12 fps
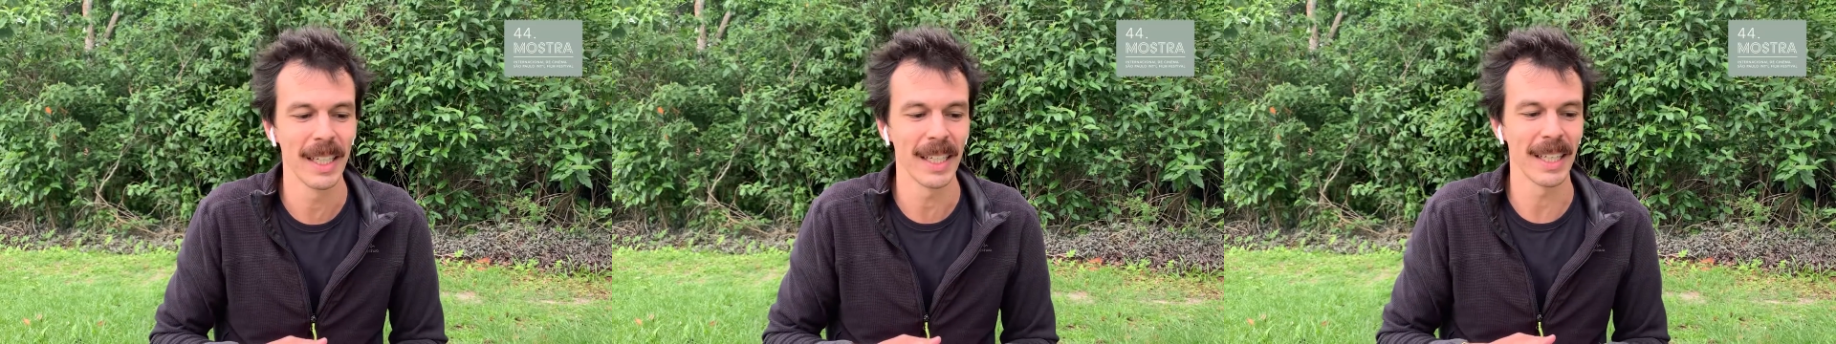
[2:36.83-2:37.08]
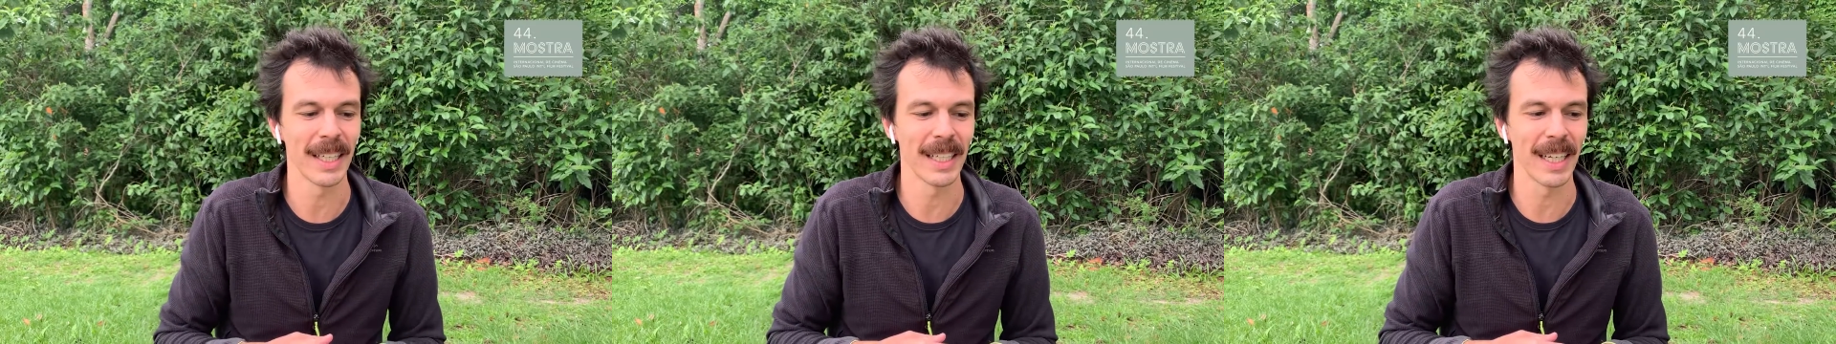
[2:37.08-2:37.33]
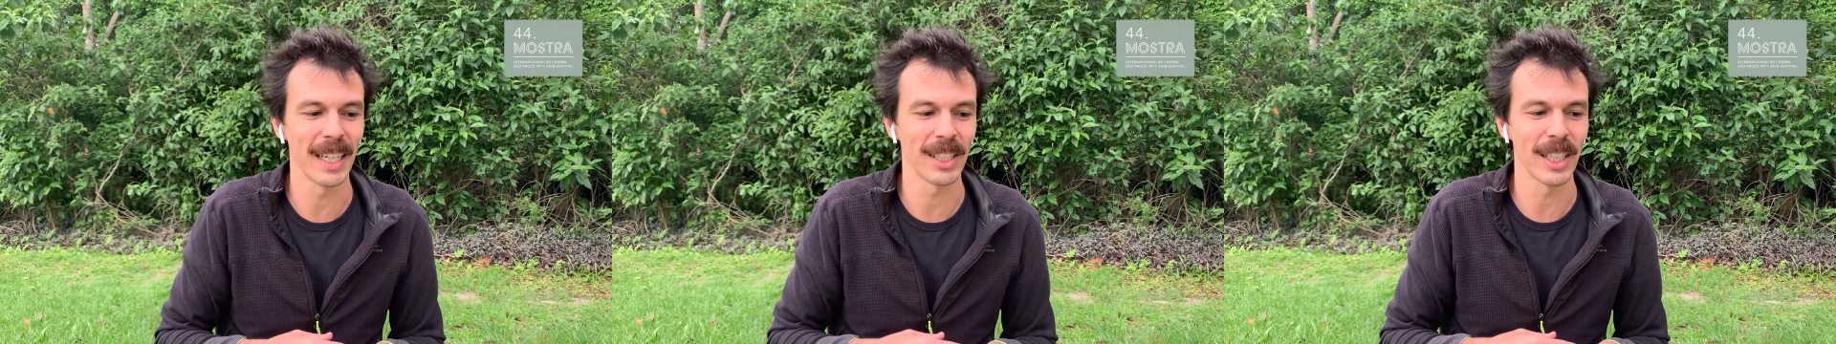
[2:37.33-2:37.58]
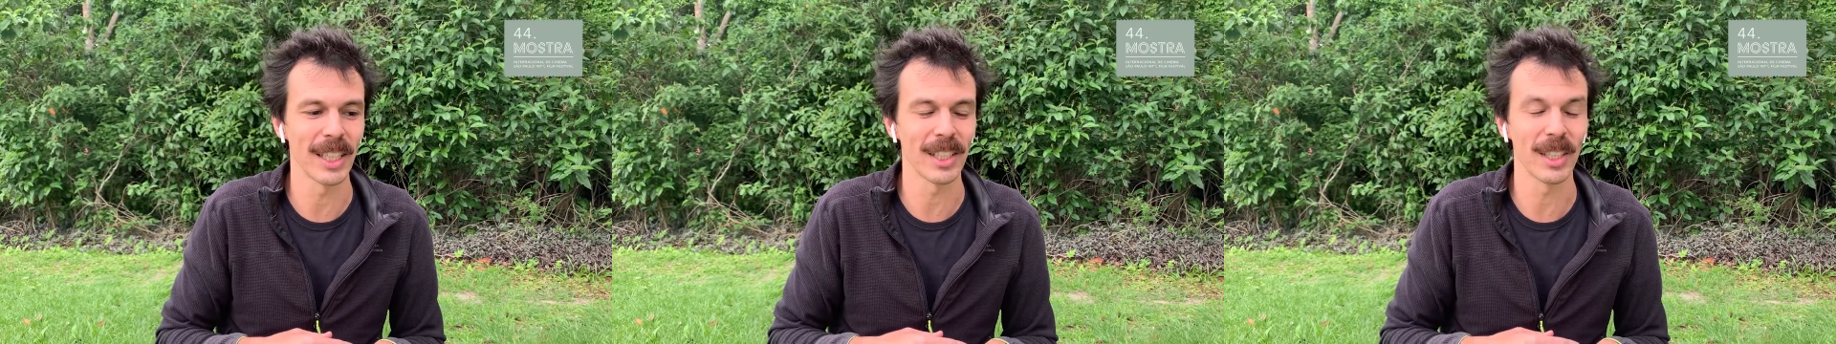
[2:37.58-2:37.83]
E a
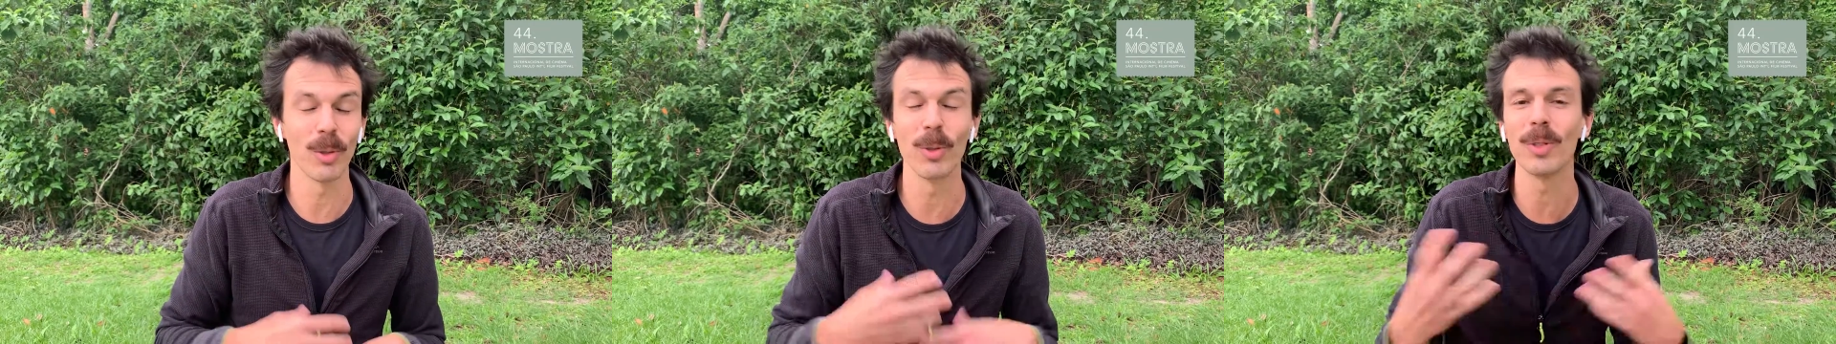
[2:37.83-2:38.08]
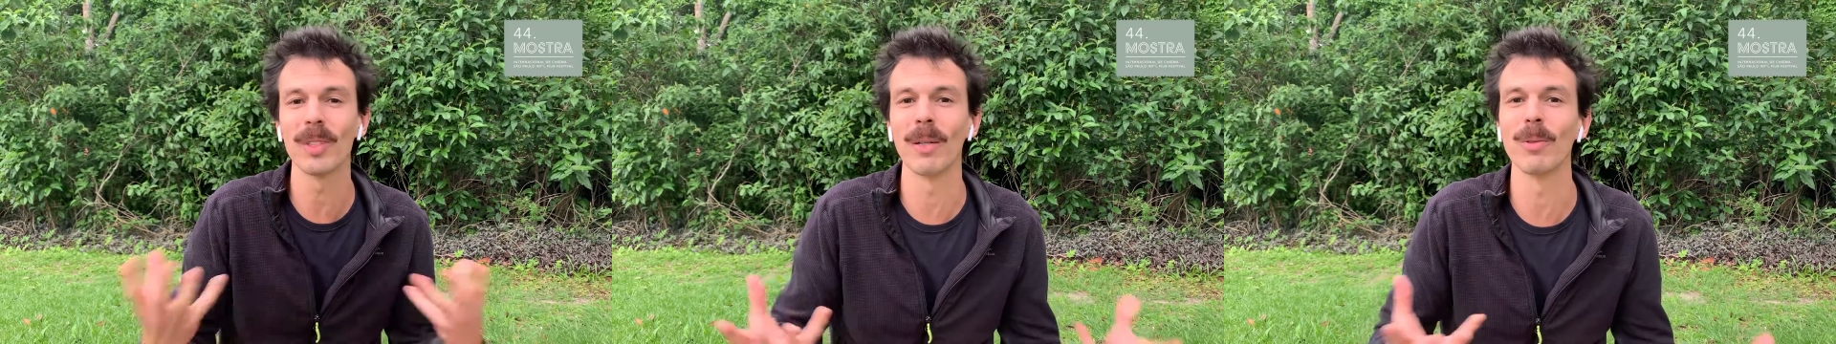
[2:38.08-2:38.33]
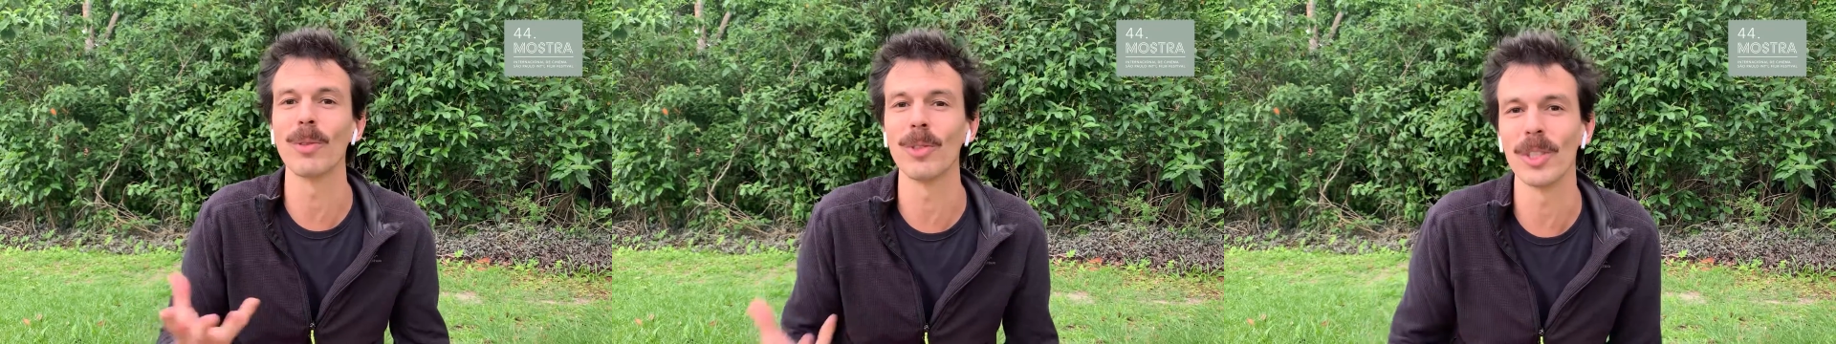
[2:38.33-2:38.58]
gente usa um dos